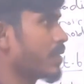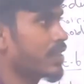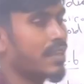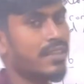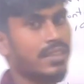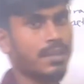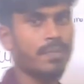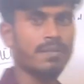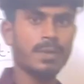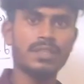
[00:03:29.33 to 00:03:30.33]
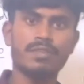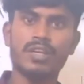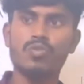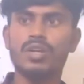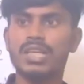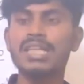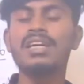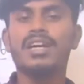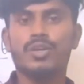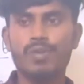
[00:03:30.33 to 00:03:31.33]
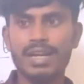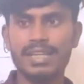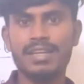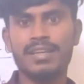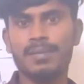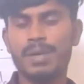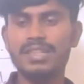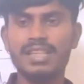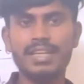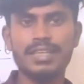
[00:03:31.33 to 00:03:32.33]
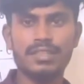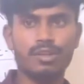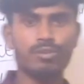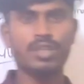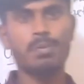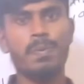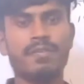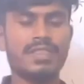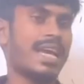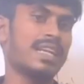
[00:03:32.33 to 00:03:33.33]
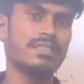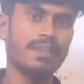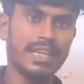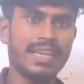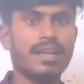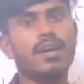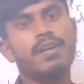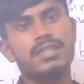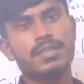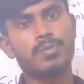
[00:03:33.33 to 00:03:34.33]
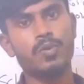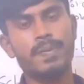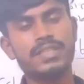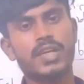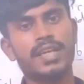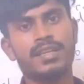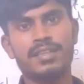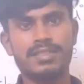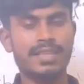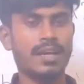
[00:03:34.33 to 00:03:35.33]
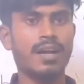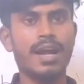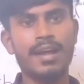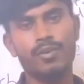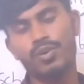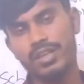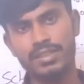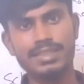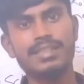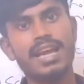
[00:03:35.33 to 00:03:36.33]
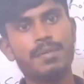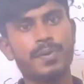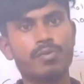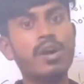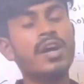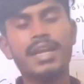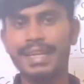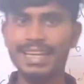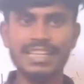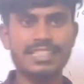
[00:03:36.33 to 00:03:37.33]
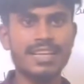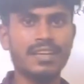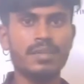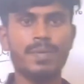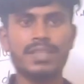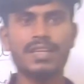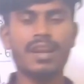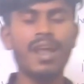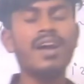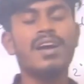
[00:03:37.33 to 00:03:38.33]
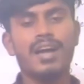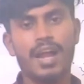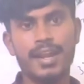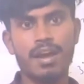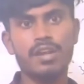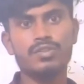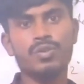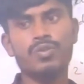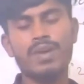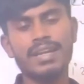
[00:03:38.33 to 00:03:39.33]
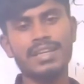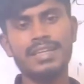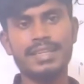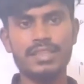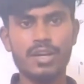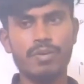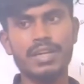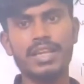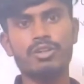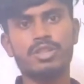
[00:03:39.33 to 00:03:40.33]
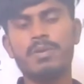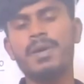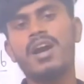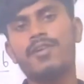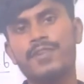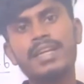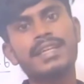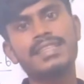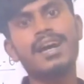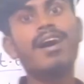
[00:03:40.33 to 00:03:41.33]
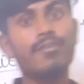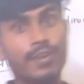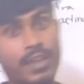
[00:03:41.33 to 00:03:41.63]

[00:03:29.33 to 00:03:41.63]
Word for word: மந்த்ல இருந்து டிசம்பர் மந்த் வரைக்கும் உங்களுக்கு குவார்டர் மந்த்லி டெஸ்ட் கொஸ்டின் பேப்பர் வித் ஆன்சர் கீ நாங்கள் வாட்ஸ்அப் குரூப்பில் உங்களுக்கு ஷேர் பண்ணுவோம் நீங்கள் டெஸ்ட்டாக எழுதி பார்த்துக்கலாம் அண்ட் ஆல்சோ குவார்டர்லி டயத்தில் குவார்டர்லி கொஸ்டின் பேப்பர் ஹாஃப் இயர்லி டைத்தில் ஹாஃப்